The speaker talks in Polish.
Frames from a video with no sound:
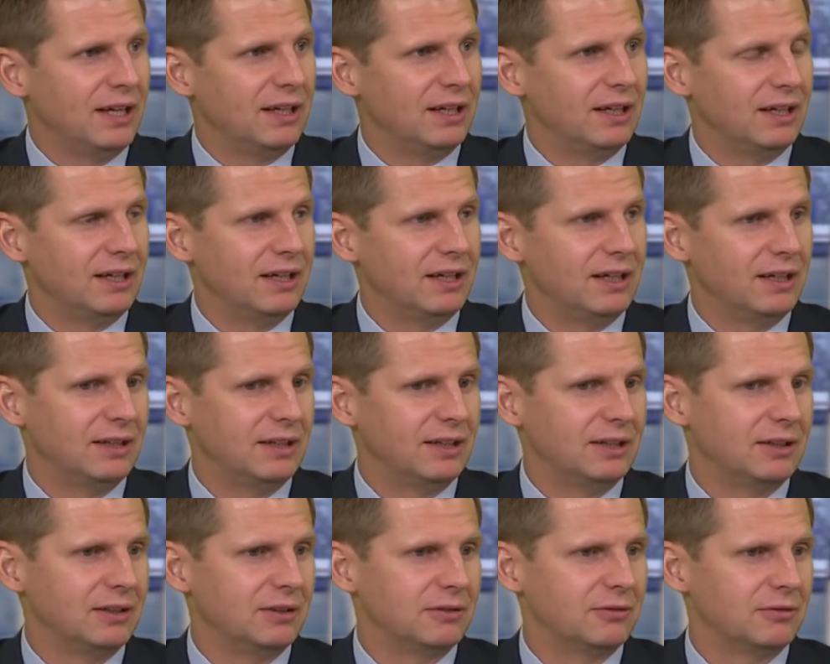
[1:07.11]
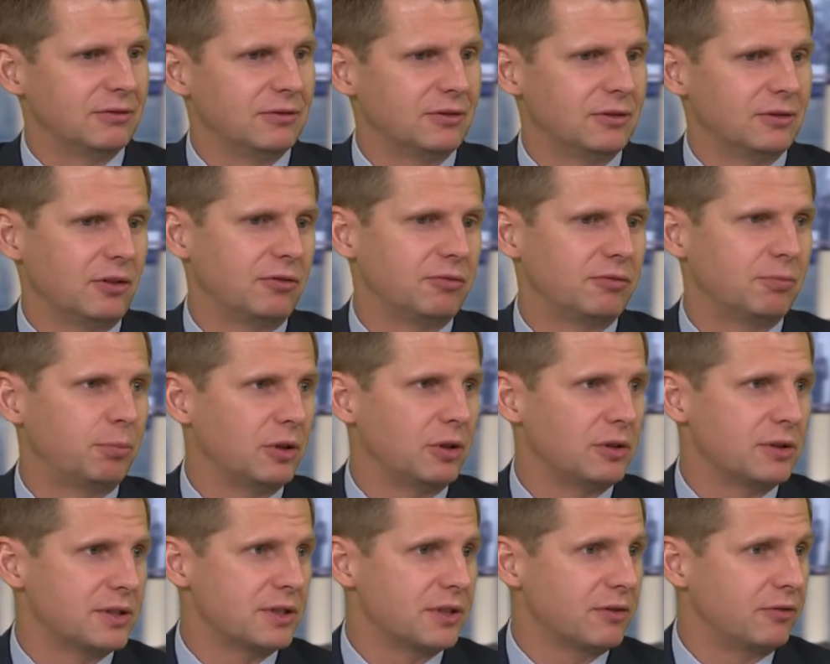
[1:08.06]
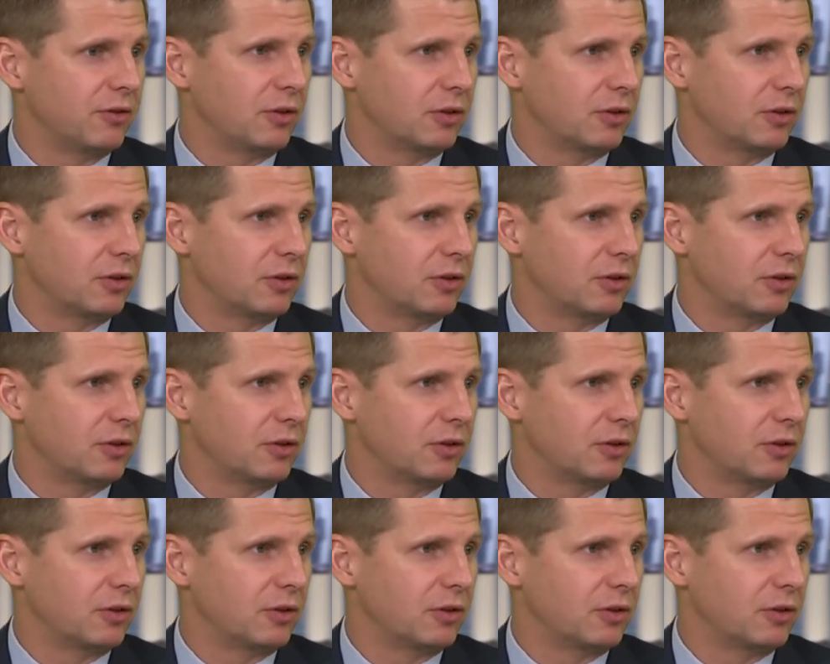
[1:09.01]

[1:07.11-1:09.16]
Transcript: E, no w Polsce w